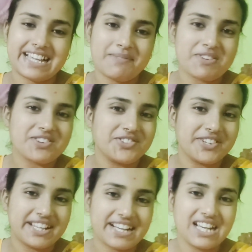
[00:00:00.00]
চায়ের বাসন
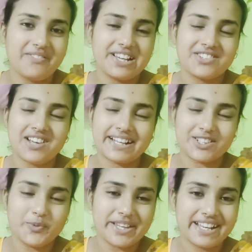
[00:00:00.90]
ধুয়ে রাখলাম আর একটু
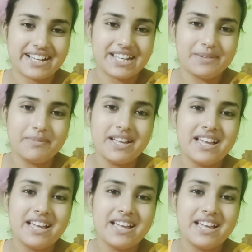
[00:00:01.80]
আটাও মেখে রাখলাম